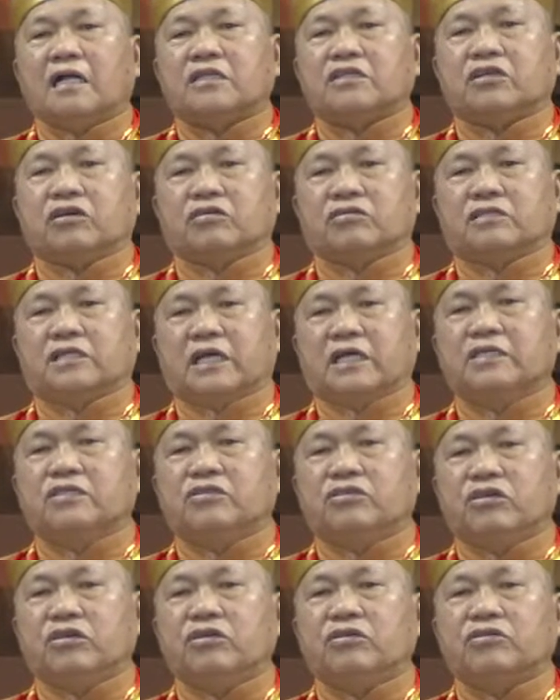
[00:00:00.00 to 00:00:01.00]
九先
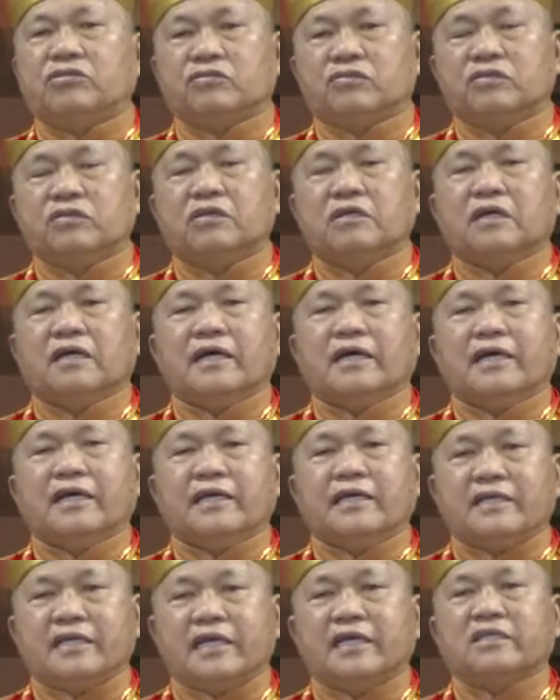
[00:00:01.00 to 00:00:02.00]
驱逐，
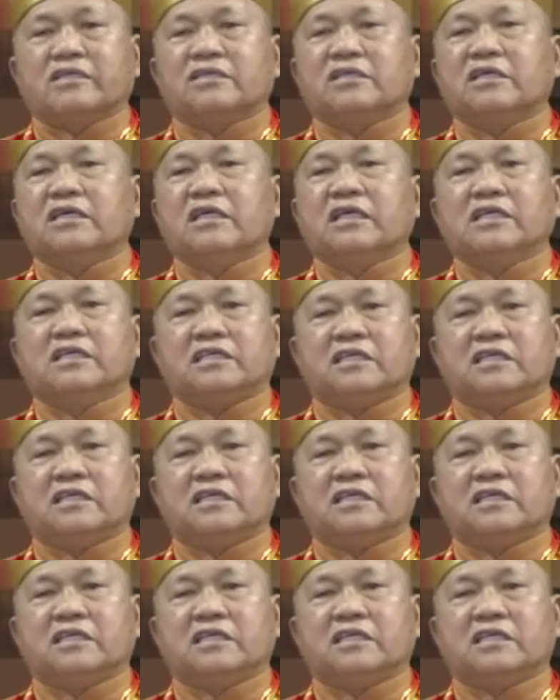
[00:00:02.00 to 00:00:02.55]
也是一